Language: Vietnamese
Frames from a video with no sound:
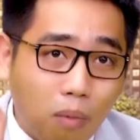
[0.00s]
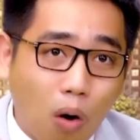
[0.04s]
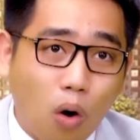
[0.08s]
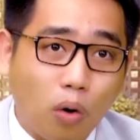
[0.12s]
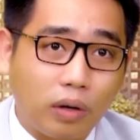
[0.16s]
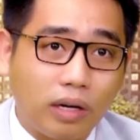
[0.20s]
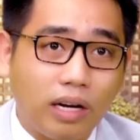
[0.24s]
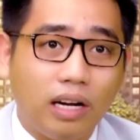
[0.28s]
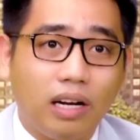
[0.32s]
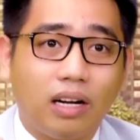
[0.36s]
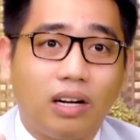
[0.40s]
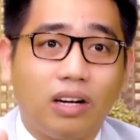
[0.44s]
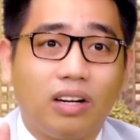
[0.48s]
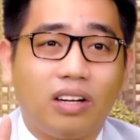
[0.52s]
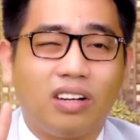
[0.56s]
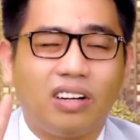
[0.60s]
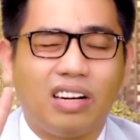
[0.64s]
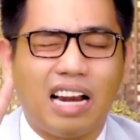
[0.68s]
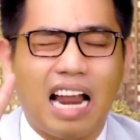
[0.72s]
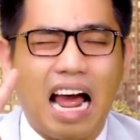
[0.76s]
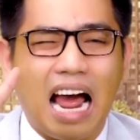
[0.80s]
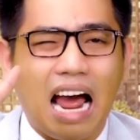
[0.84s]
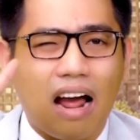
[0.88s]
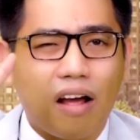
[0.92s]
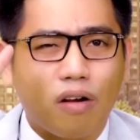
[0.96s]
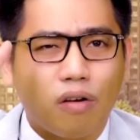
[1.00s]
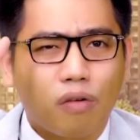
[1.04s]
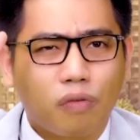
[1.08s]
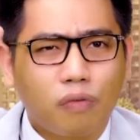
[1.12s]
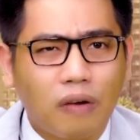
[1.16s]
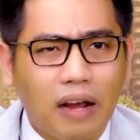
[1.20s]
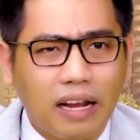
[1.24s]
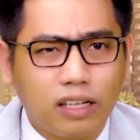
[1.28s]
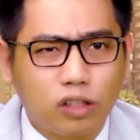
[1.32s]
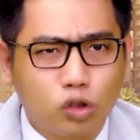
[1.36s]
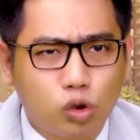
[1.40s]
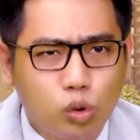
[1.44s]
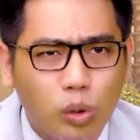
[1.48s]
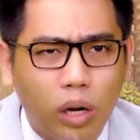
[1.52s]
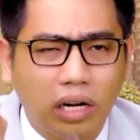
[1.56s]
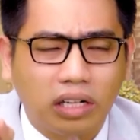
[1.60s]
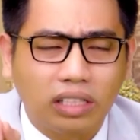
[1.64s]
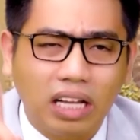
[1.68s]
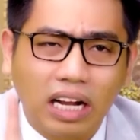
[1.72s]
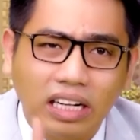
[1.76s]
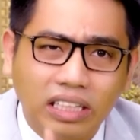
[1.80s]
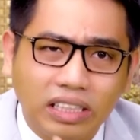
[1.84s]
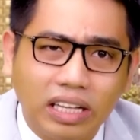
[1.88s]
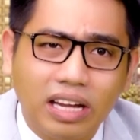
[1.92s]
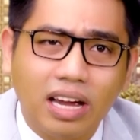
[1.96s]
một ấy là phải chuyển
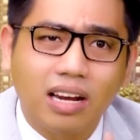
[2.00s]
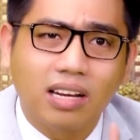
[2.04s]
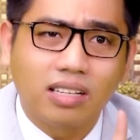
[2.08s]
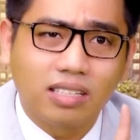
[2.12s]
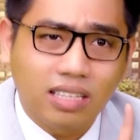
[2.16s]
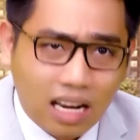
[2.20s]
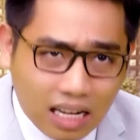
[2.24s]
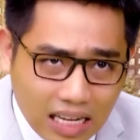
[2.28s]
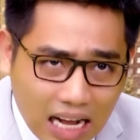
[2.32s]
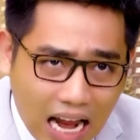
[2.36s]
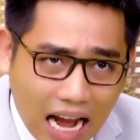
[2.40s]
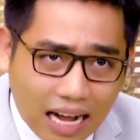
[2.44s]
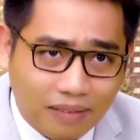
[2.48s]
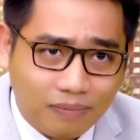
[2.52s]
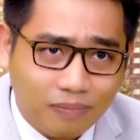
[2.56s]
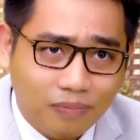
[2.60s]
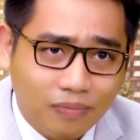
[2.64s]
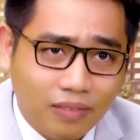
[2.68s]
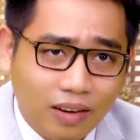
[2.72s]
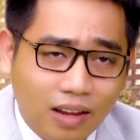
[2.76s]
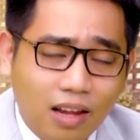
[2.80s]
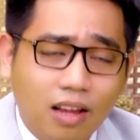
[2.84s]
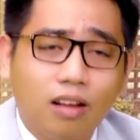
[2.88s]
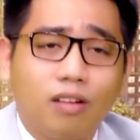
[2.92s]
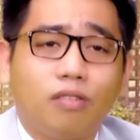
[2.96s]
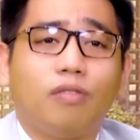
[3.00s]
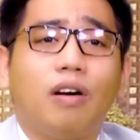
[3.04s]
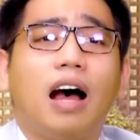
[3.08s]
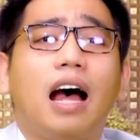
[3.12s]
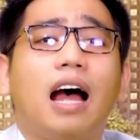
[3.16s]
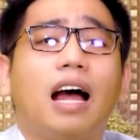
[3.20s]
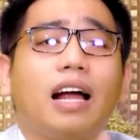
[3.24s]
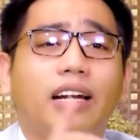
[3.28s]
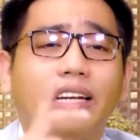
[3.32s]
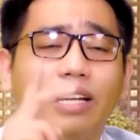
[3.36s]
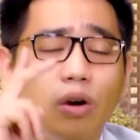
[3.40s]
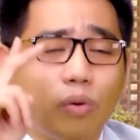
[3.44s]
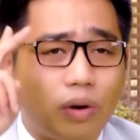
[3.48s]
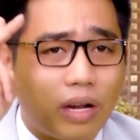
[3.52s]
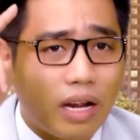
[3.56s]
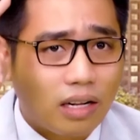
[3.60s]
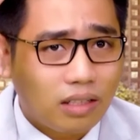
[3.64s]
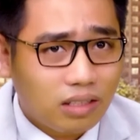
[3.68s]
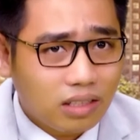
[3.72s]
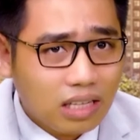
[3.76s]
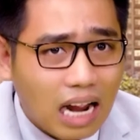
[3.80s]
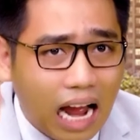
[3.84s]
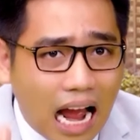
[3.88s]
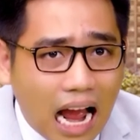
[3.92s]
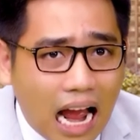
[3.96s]
thành tiền rất nhanh và điều
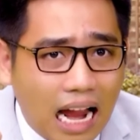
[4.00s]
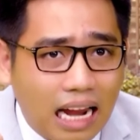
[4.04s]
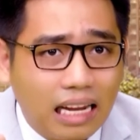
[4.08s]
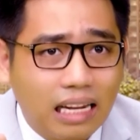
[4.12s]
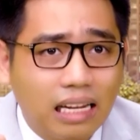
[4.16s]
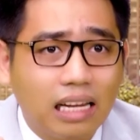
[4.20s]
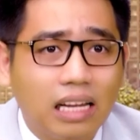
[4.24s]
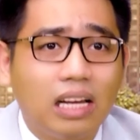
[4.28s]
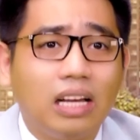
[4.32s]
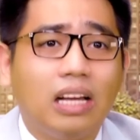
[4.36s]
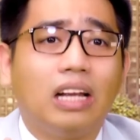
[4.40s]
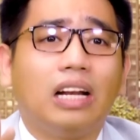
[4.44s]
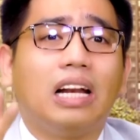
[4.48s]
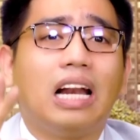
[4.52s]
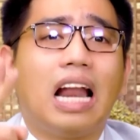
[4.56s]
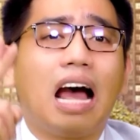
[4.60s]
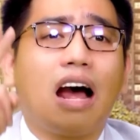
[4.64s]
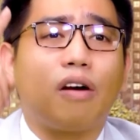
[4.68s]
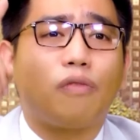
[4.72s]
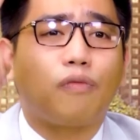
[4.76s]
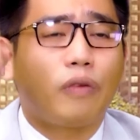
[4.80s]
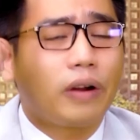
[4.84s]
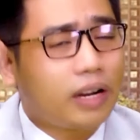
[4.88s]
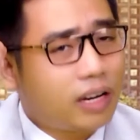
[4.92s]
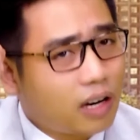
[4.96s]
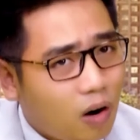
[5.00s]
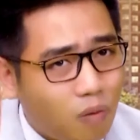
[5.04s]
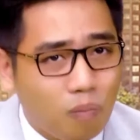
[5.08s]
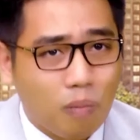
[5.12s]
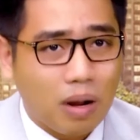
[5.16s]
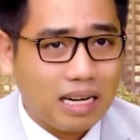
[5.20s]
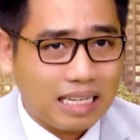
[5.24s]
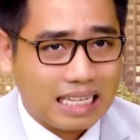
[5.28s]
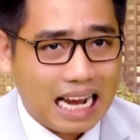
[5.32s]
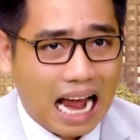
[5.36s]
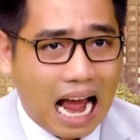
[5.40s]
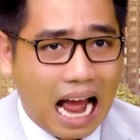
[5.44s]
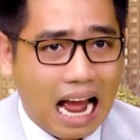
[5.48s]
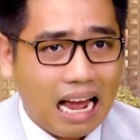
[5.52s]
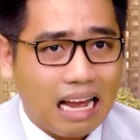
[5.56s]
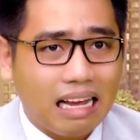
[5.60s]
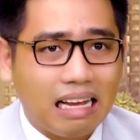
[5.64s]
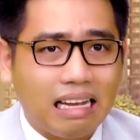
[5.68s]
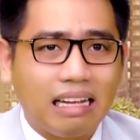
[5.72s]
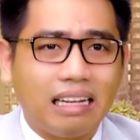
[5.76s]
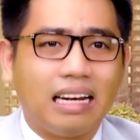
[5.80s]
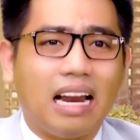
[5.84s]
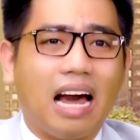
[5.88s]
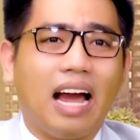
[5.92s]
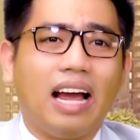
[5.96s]
kiện thứ hai là phải không mất giá
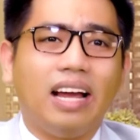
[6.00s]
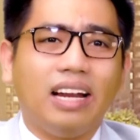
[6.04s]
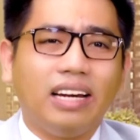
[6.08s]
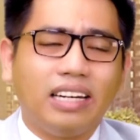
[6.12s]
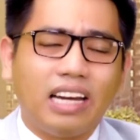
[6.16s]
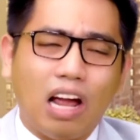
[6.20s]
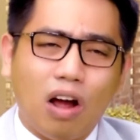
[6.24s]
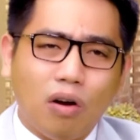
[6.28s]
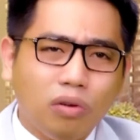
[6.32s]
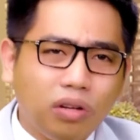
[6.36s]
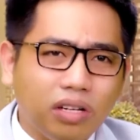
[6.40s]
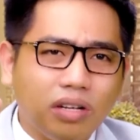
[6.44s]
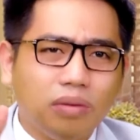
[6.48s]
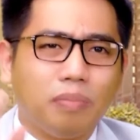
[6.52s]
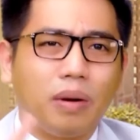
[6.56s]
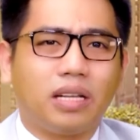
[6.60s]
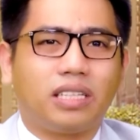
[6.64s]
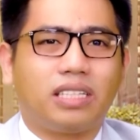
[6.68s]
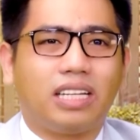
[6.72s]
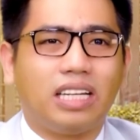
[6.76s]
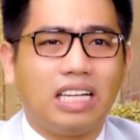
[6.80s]
đấy nếu như mà